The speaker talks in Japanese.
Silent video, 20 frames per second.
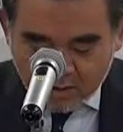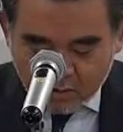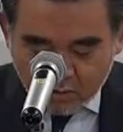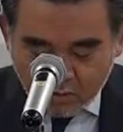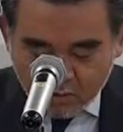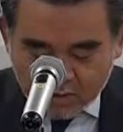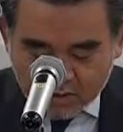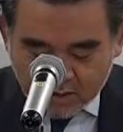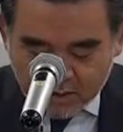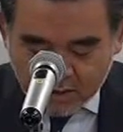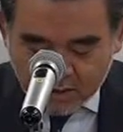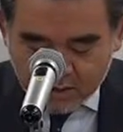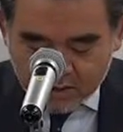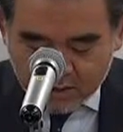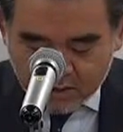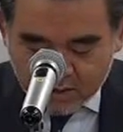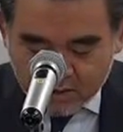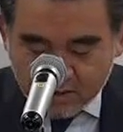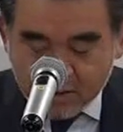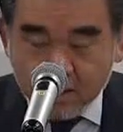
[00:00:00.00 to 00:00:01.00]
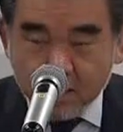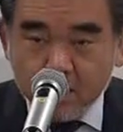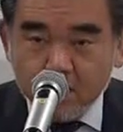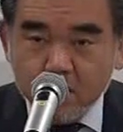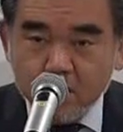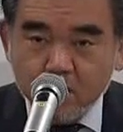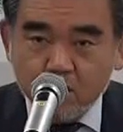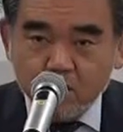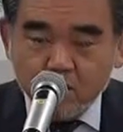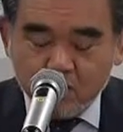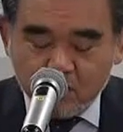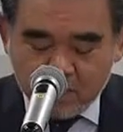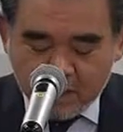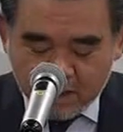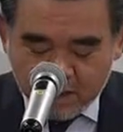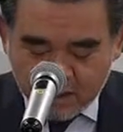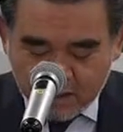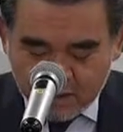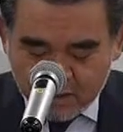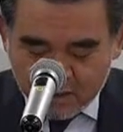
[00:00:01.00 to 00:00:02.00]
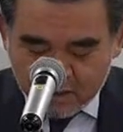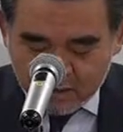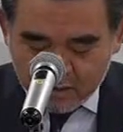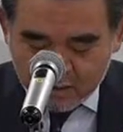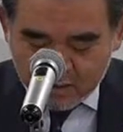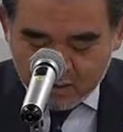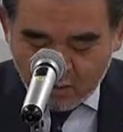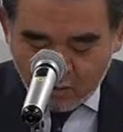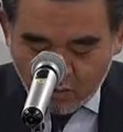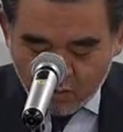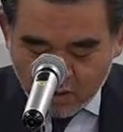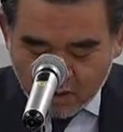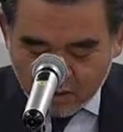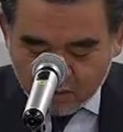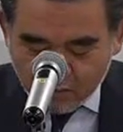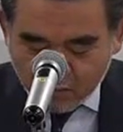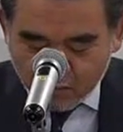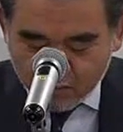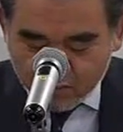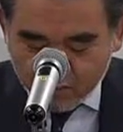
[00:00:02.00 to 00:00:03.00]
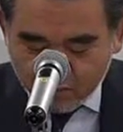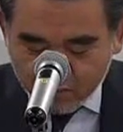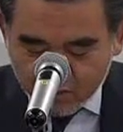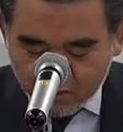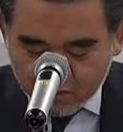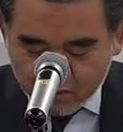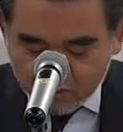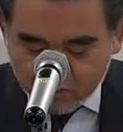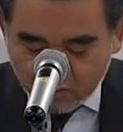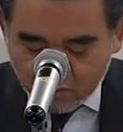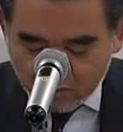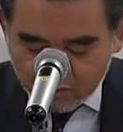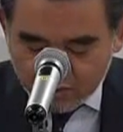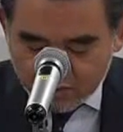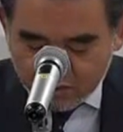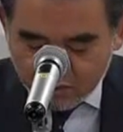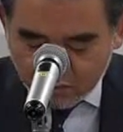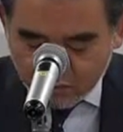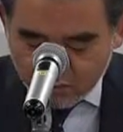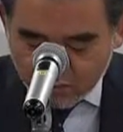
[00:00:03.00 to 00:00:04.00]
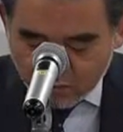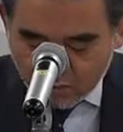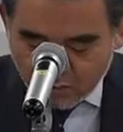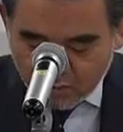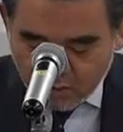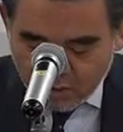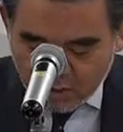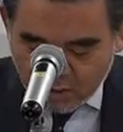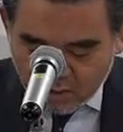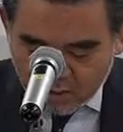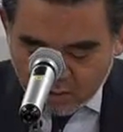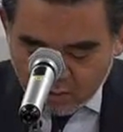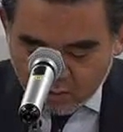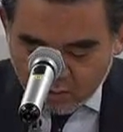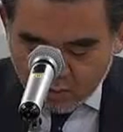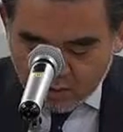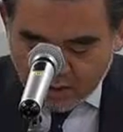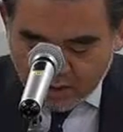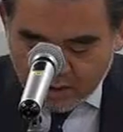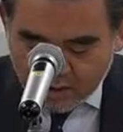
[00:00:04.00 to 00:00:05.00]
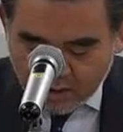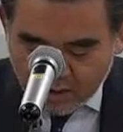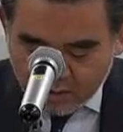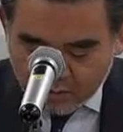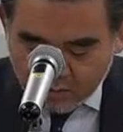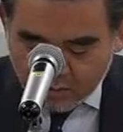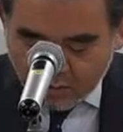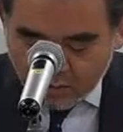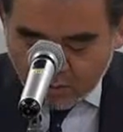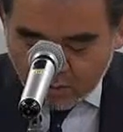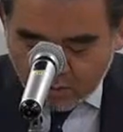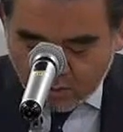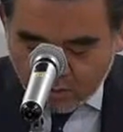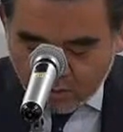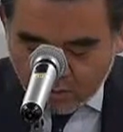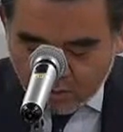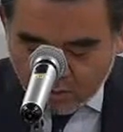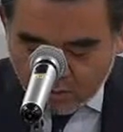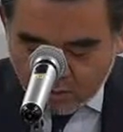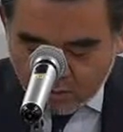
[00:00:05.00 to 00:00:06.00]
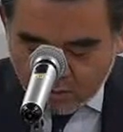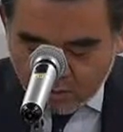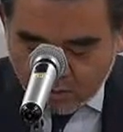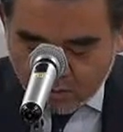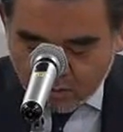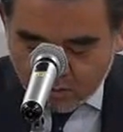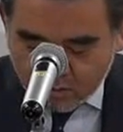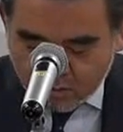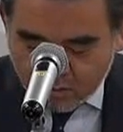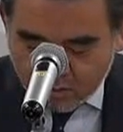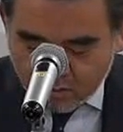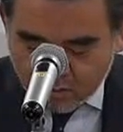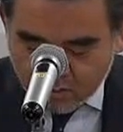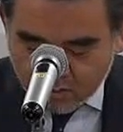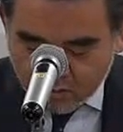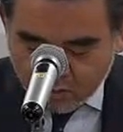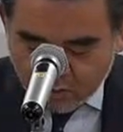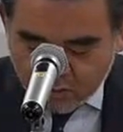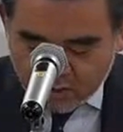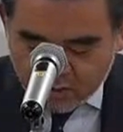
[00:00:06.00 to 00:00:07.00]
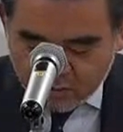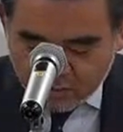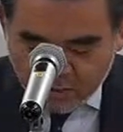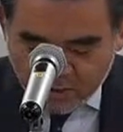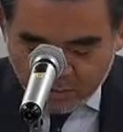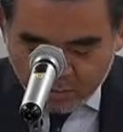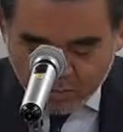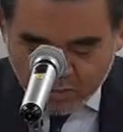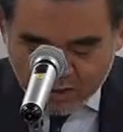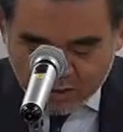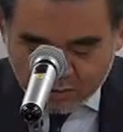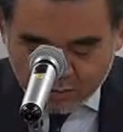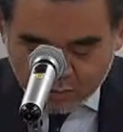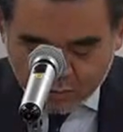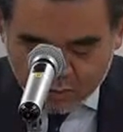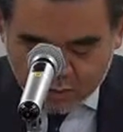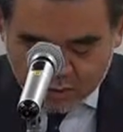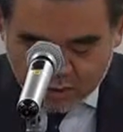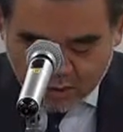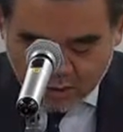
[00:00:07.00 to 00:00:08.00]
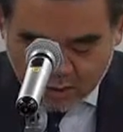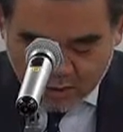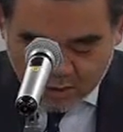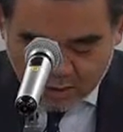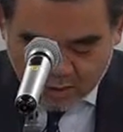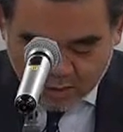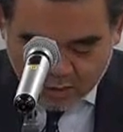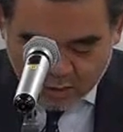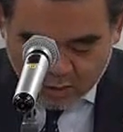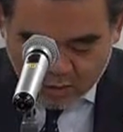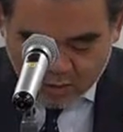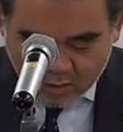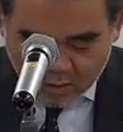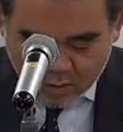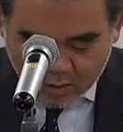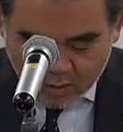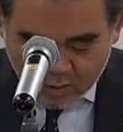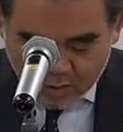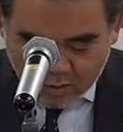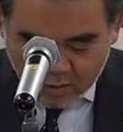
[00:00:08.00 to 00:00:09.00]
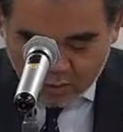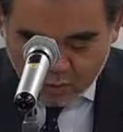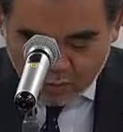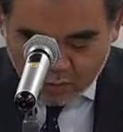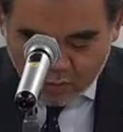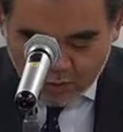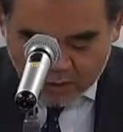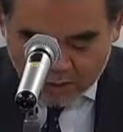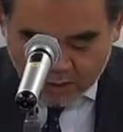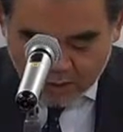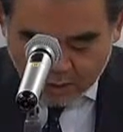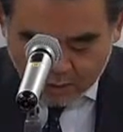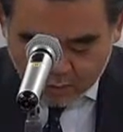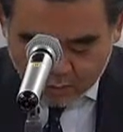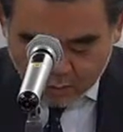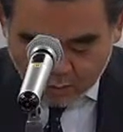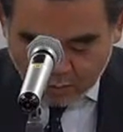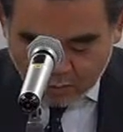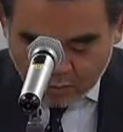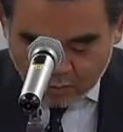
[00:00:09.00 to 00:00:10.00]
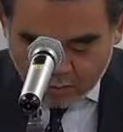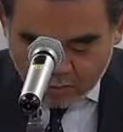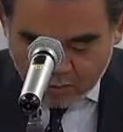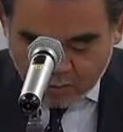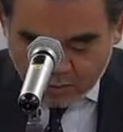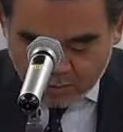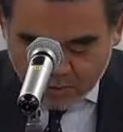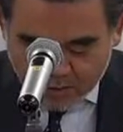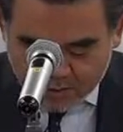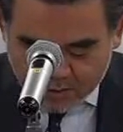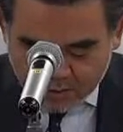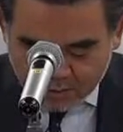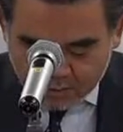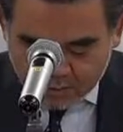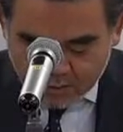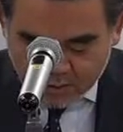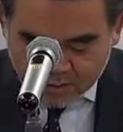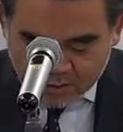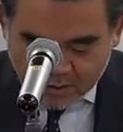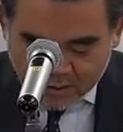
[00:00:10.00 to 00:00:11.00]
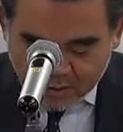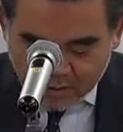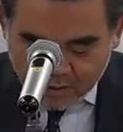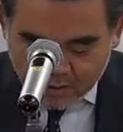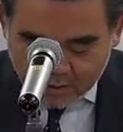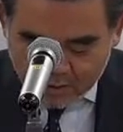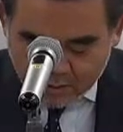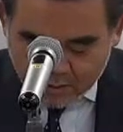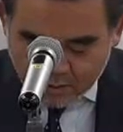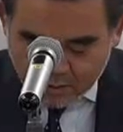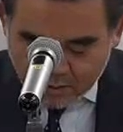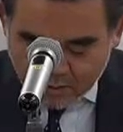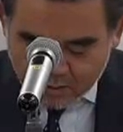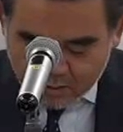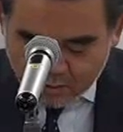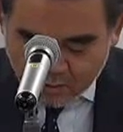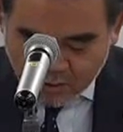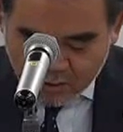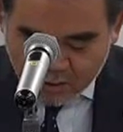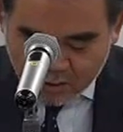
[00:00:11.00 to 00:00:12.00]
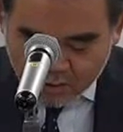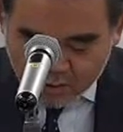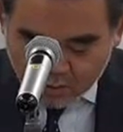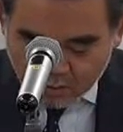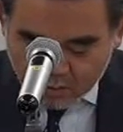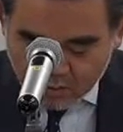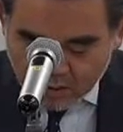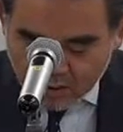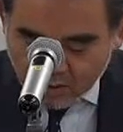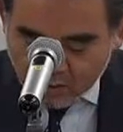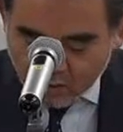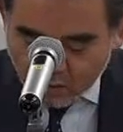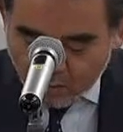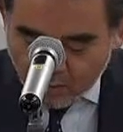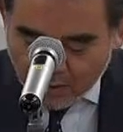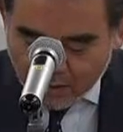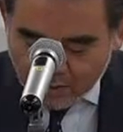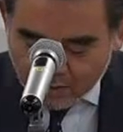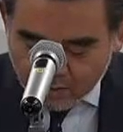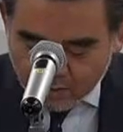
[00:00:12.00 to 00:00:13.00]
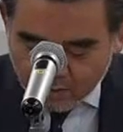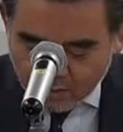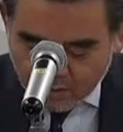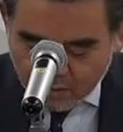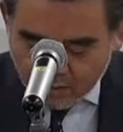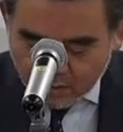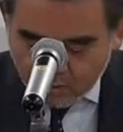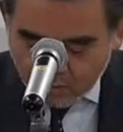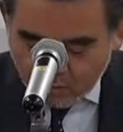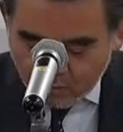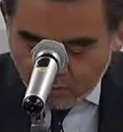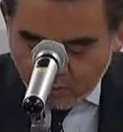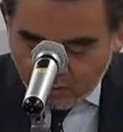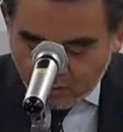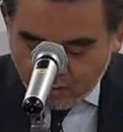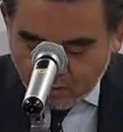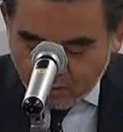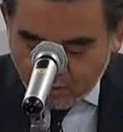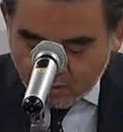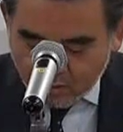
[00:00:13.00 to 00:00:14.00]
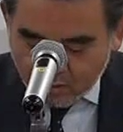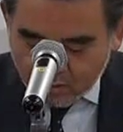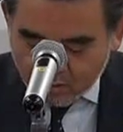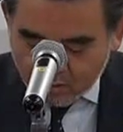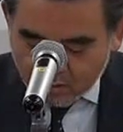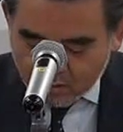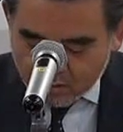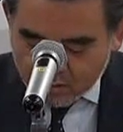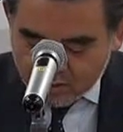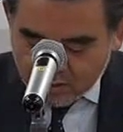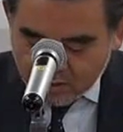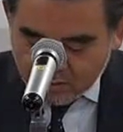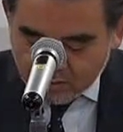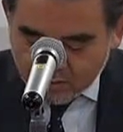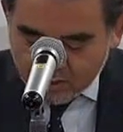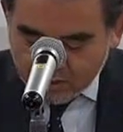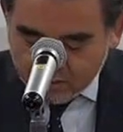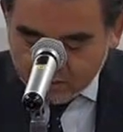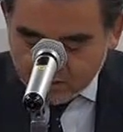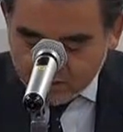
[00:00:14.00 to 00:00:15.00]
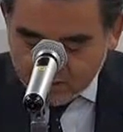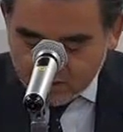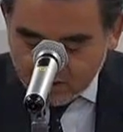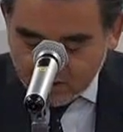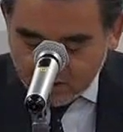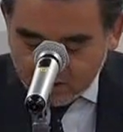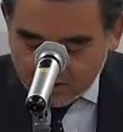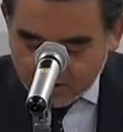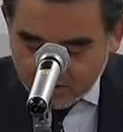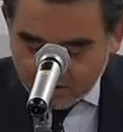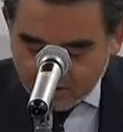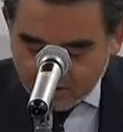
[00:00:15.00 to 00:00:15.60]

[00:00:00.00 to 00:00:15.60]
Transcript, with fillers: こうした中で平成27年に本学を含む中国地方の5大学を創立メンバーとして UENET ユニバーサル・デザイン・イン・エデュケーション・ネットワークを設立し、